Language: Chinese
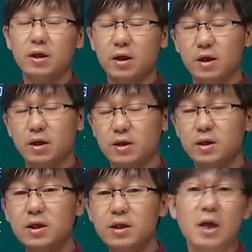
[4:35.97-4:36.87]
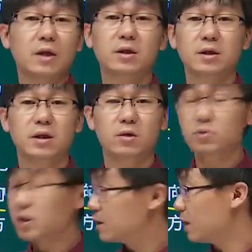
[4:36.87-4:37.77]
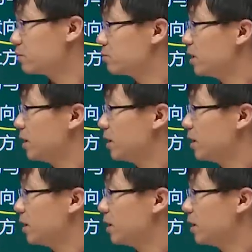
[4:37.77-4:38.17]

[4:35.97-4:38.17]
呃第一章的这个流程当中